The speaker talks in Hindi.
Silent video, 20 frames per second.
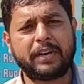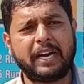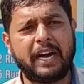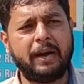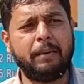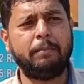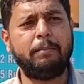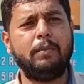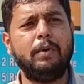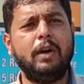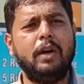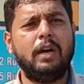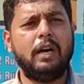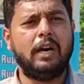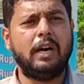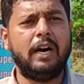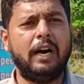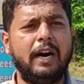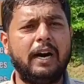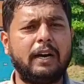पर काम
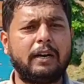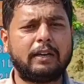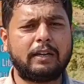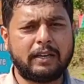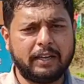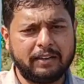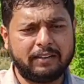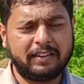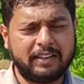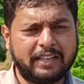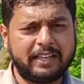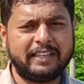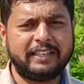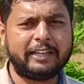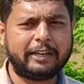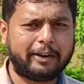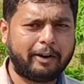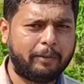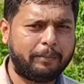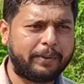किन किन
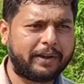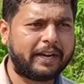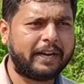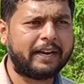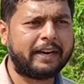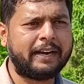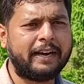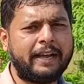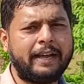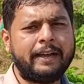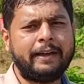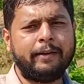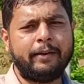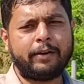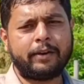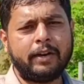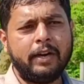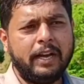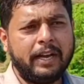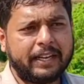जगहों पर कर रहे हैं
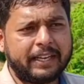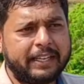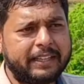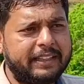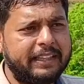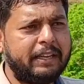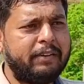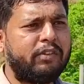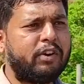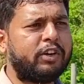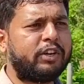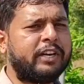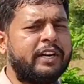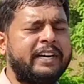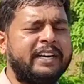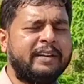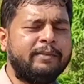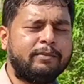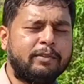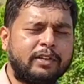और कितने
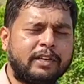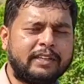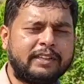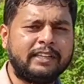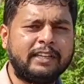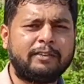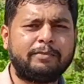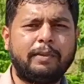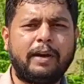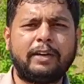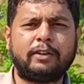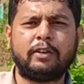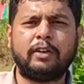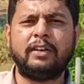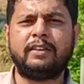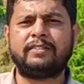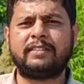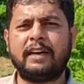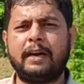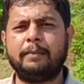वाटर ए और कितने स्मार्ट
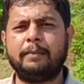टॉयलेट्स